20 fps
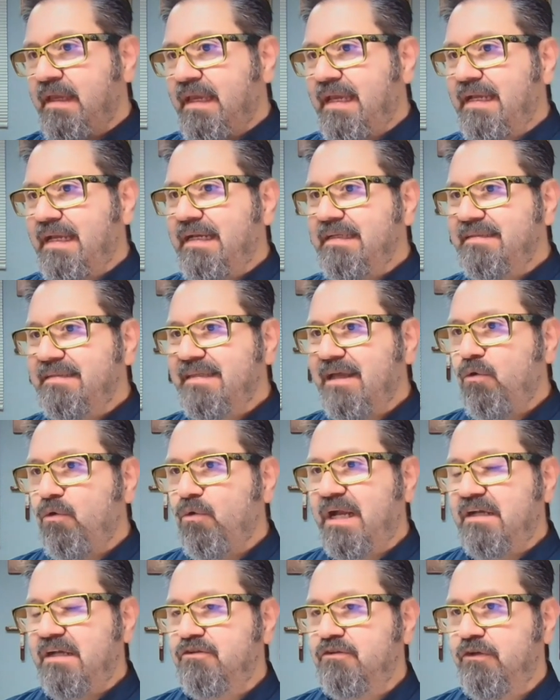En esta
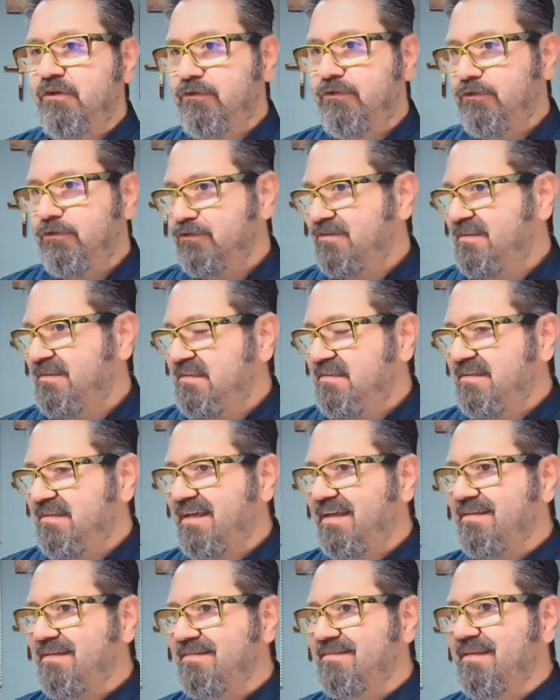ocasión nos
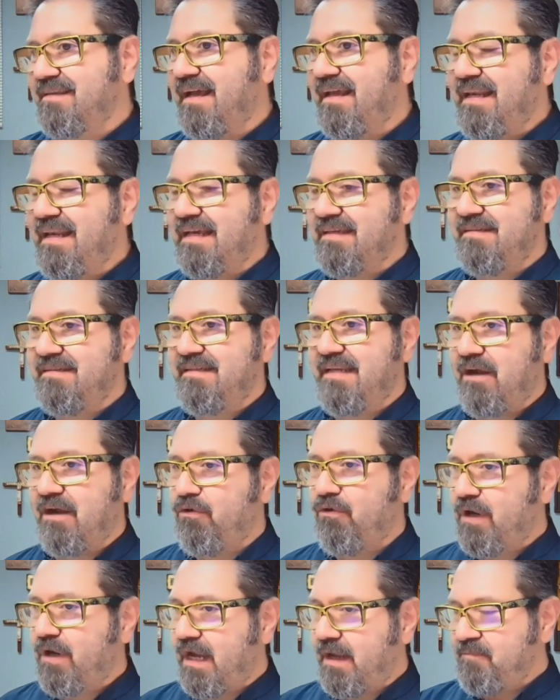dice que está en la
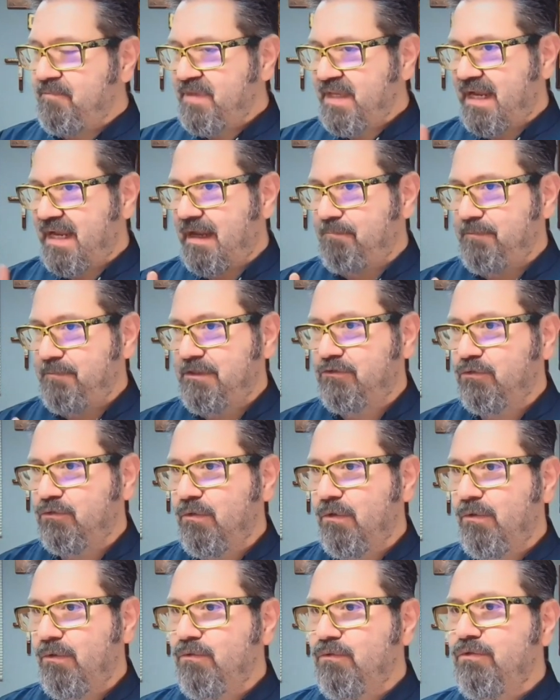sinagoga,
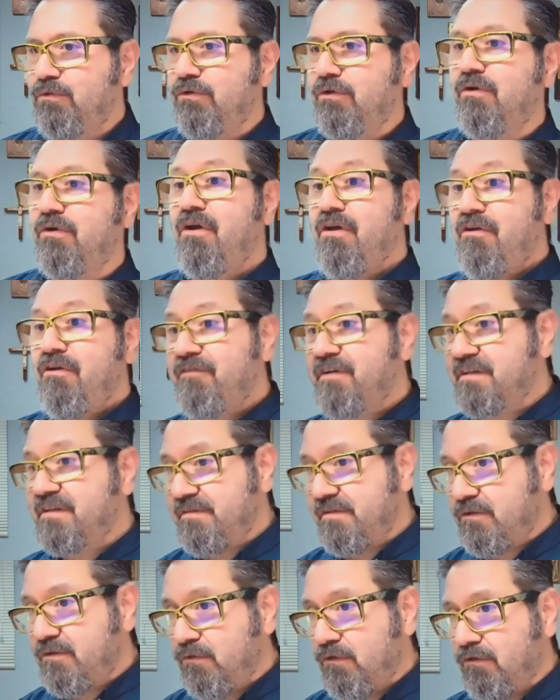capítulo 1,
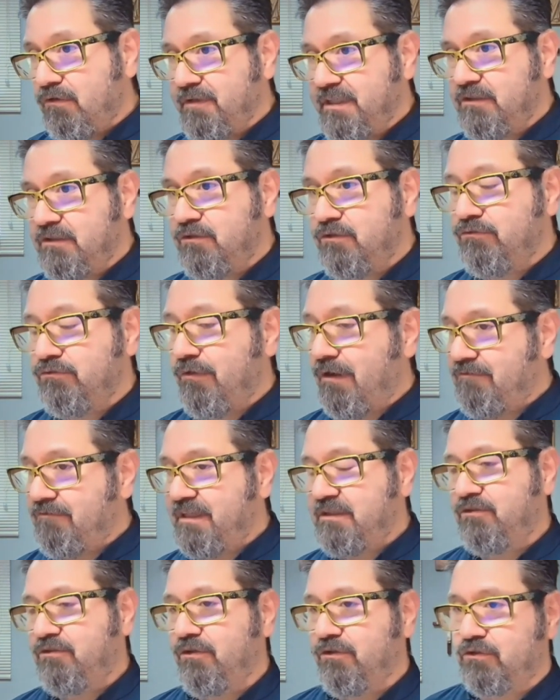versículo 21 al
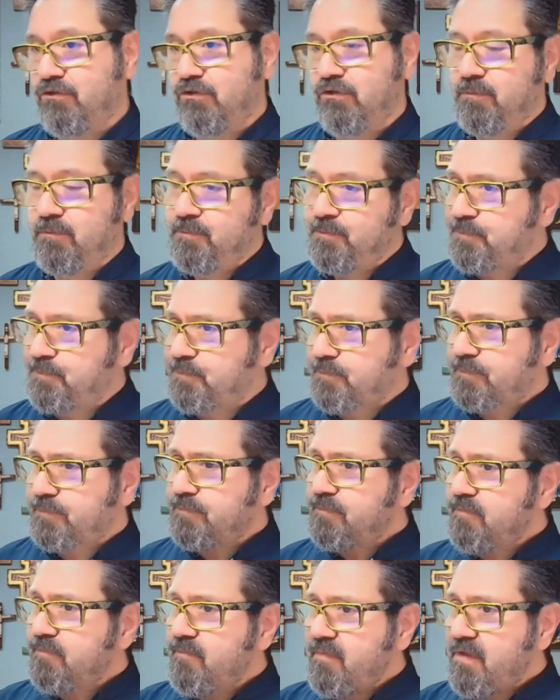28.
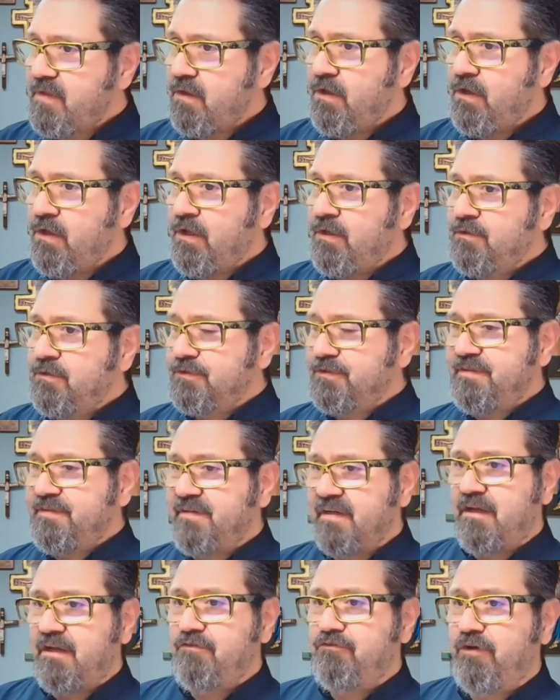Nos
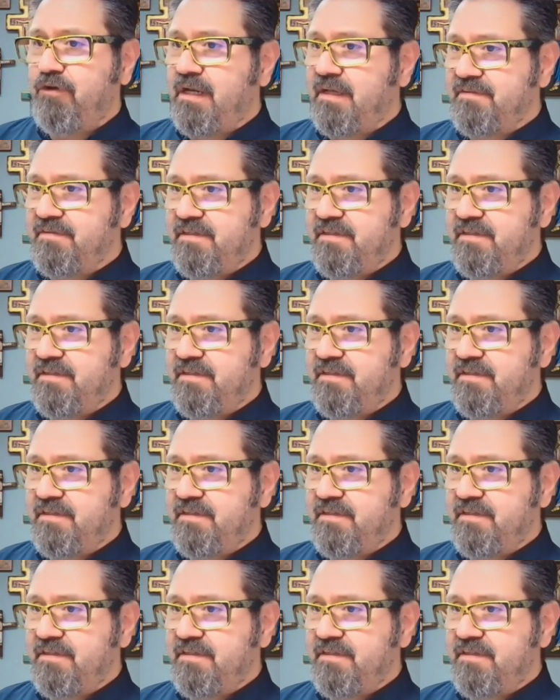dice que él fue a la